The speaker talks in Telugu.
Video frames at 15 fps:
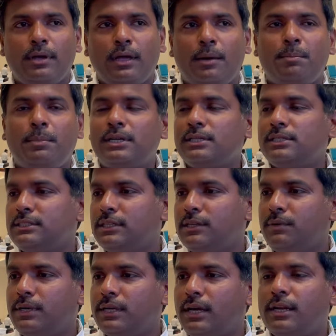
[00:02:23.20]
ఏర్పాట్లు
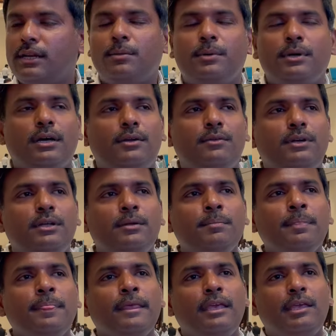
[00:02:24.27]
చేసేటువంటి కార్యక్రమం కానివ్వండి
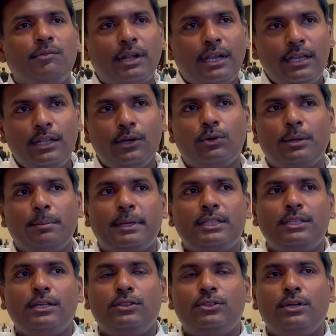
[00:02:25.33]
ఇవన్నీ కూడా పెద్ద
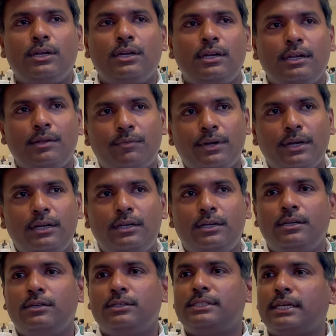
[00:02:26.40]
ఎత్తున డిఫరెంట్
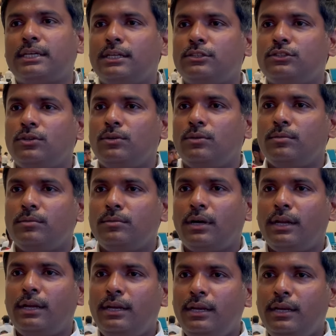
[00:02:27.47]
సెక్టర్స్లో
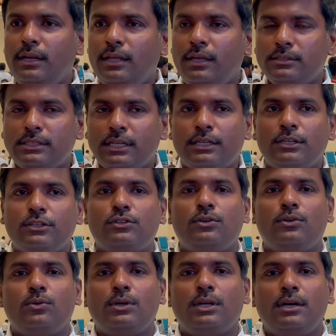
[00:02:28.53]
అన్ని సెక్టర్స్లో
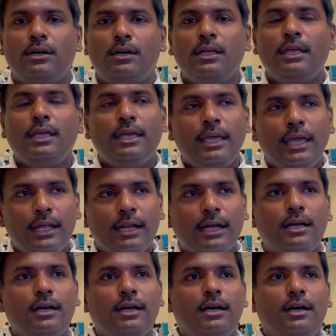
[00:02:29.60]
కూడా ఏ
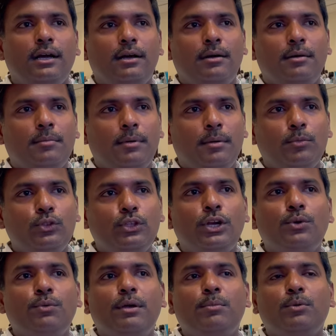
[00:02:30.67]
రకంగా
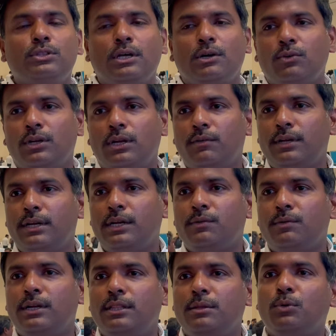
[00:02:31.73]
ముందడుగు వేయబోతా ఉన్నాం
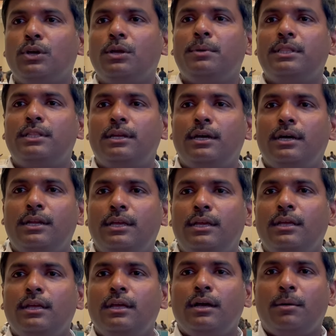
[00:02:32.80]
అనేటువంటిది ముఖ్యమంత్రి గారి
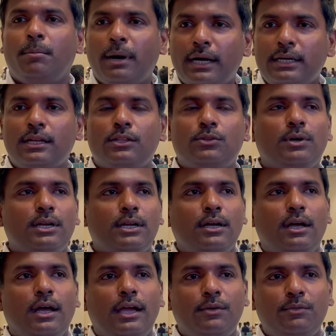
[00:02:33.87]
మాటల ద్వారా
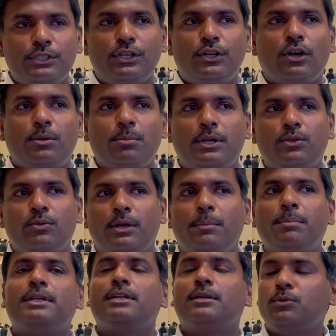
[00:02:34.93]
ఆయన విజన్ డాక్యుమెంట్ ద్వారా
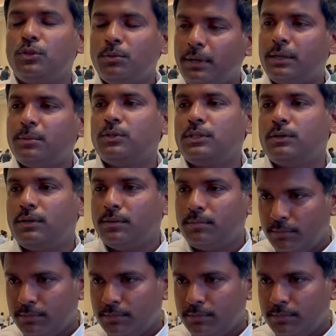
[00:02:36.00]
ప్రజల ముందు పెట్టబోతా ఉన్నాం